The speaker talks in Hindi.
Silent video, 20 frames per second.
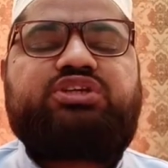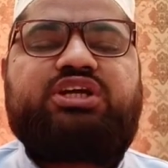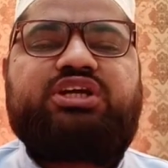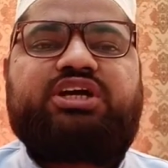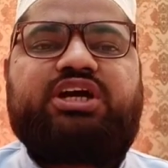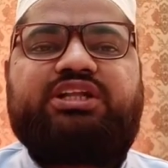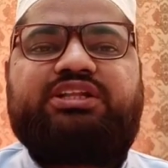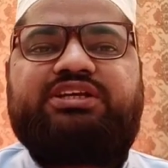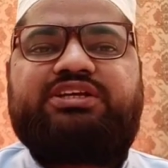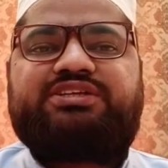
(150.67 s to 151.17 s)
से
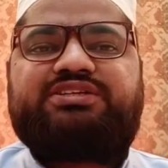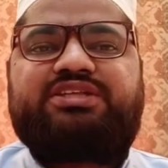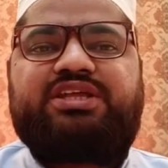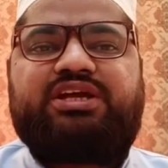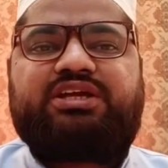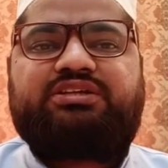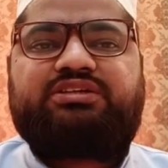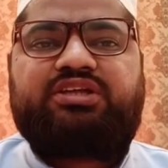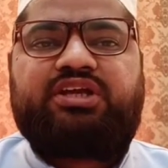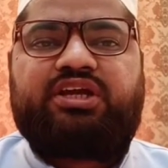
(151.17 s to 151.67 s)
एक हदीस
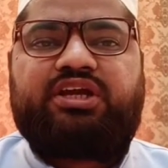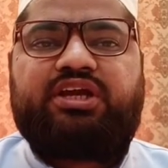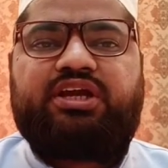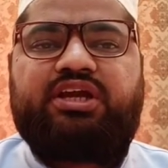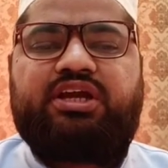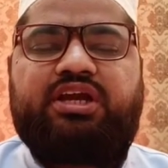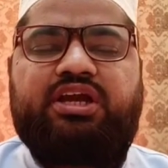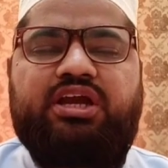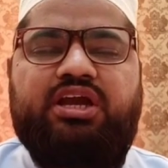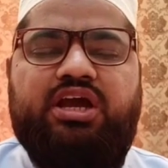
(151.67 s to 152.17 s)
देखते
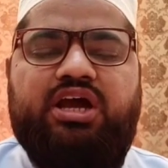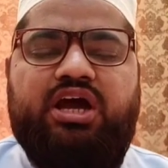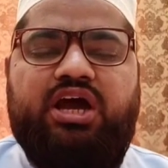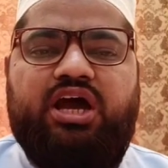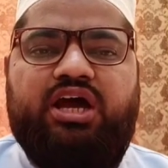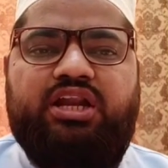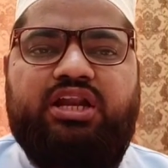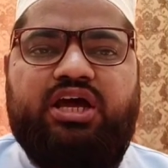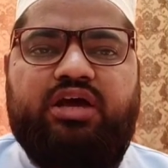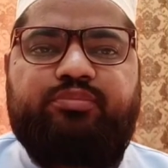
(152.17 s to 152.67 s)
हैं
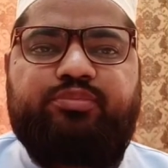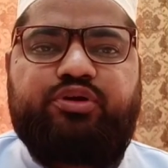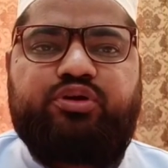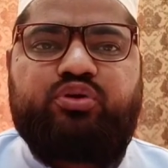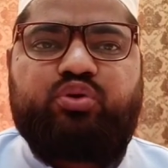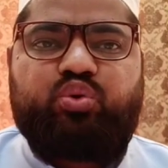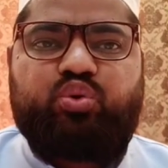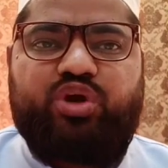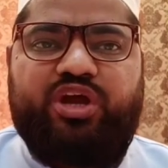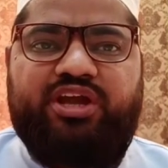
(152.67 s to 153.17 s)
अन
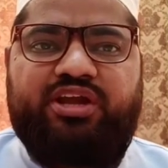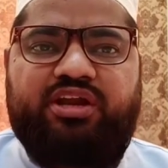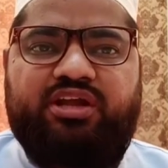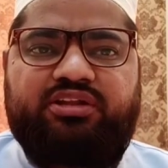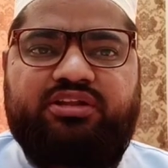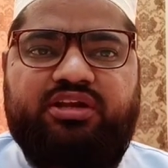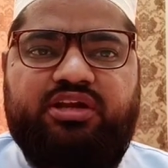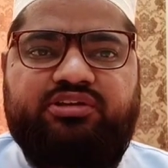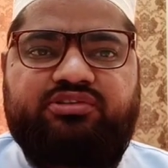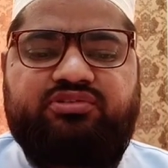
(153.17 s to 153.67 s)
अबी
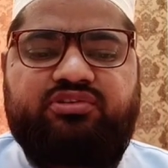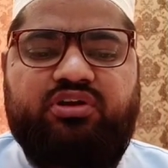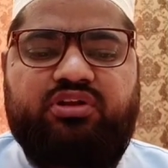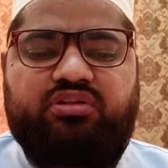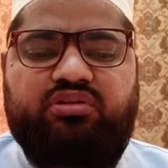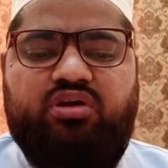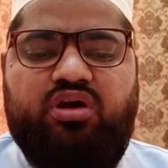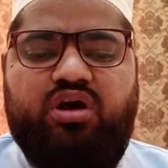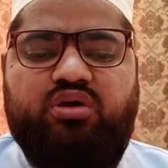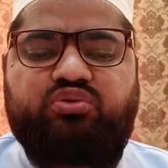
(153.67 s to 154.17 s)
हुरैरत रसी
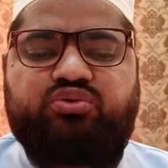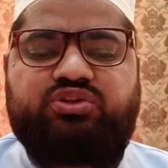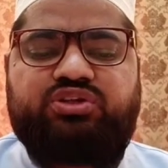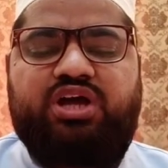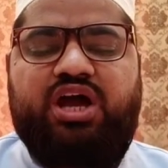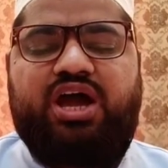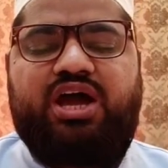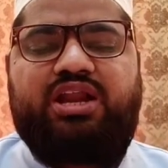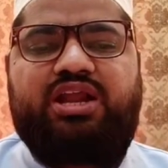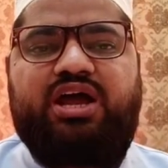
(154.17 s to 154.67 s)
अल्लाह
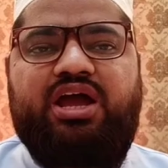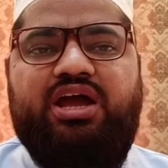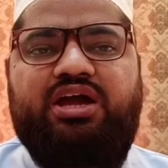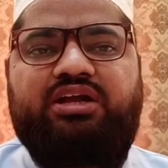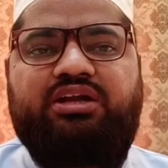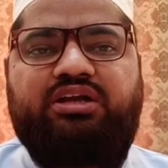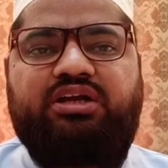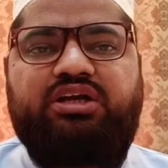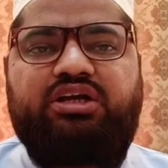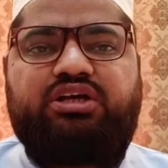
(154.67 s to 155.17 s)

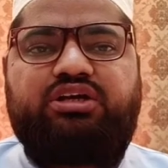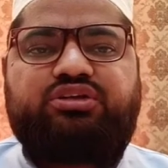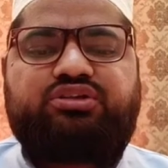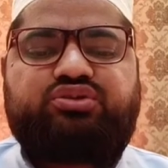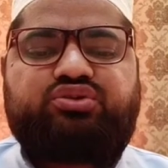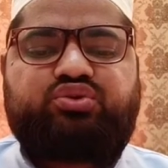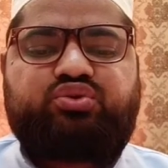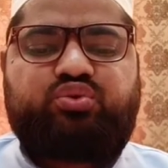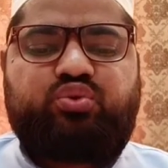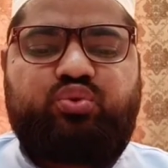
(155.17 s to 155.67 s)
तन
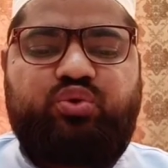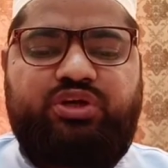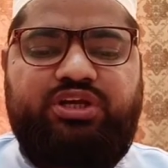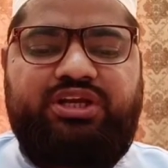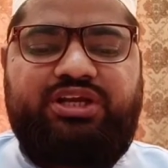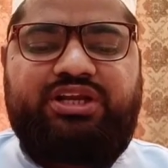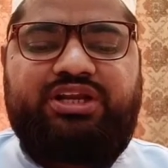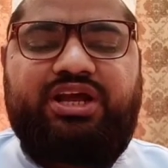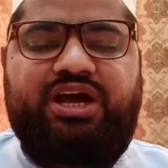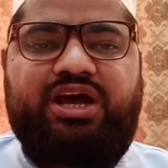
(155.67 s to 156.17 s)

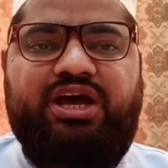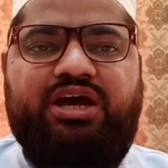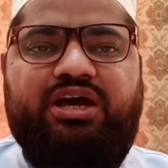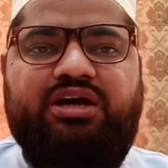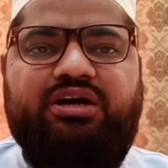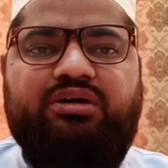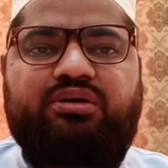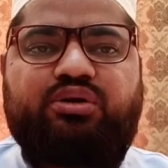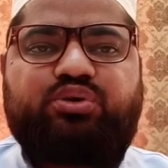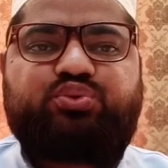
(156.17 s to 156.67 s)
सुला
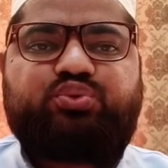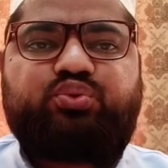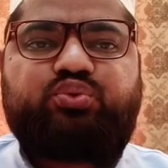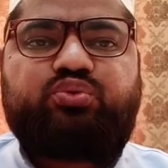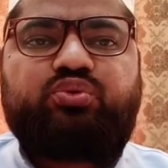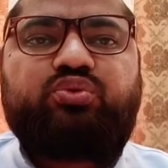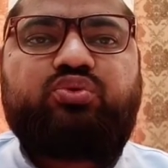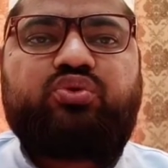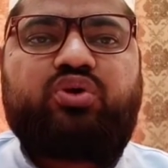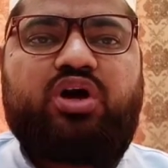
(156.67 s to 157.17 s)

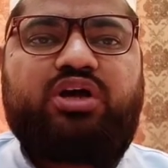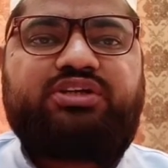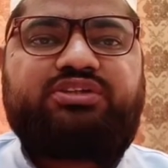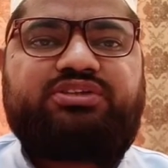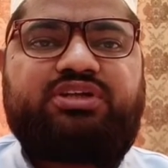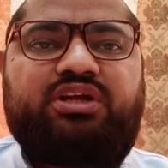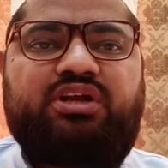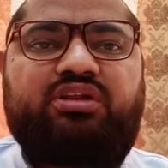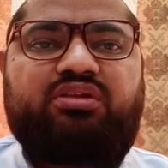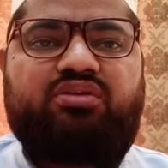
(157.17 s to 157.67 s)
रसूल
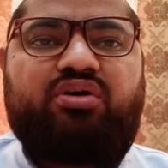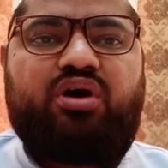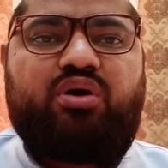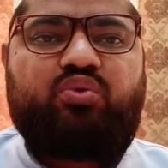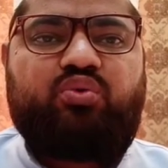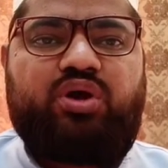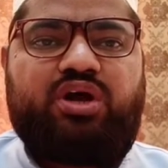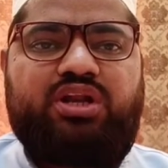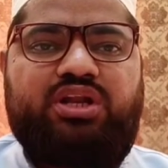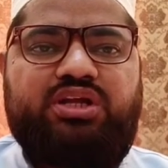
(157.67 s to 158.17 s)
सल्ला
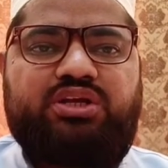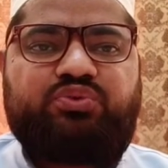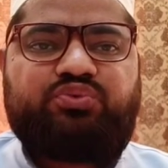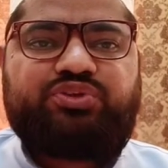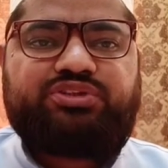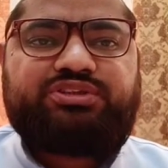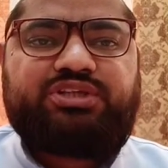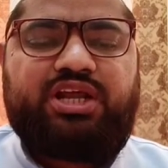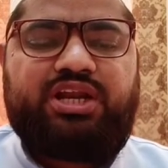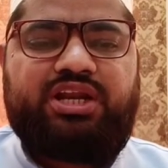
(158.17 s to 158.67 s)

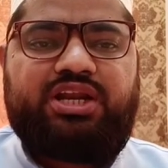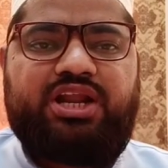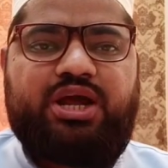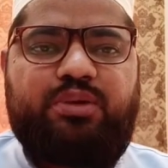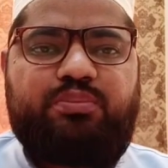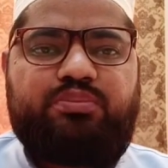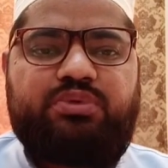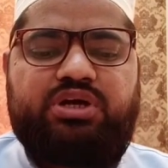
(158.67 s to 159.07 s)
वसम